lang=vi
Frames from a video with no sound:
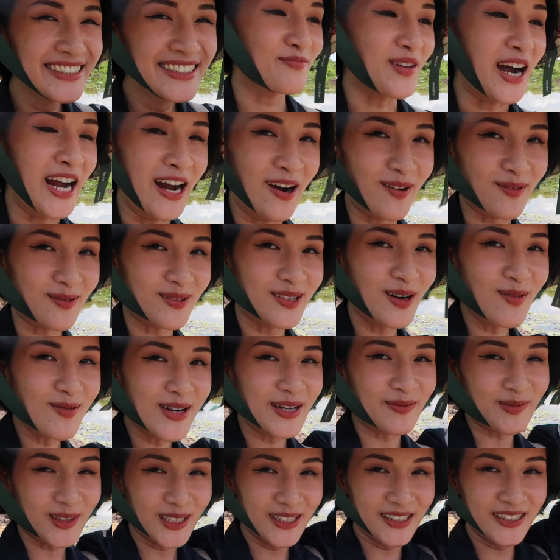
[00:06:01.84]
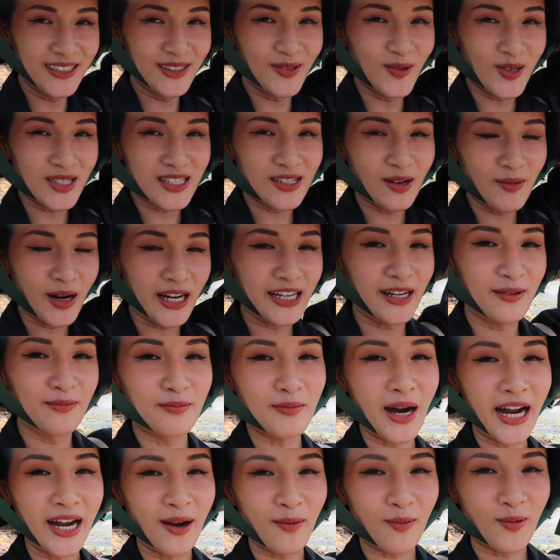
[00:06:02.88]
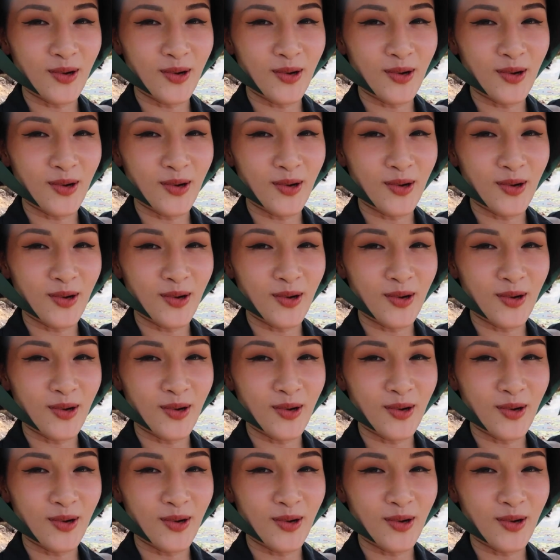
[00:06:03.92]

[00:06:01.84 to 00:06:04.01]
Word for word: Bài học nông nghiệp từ cuộc sống, à nhầm, bài học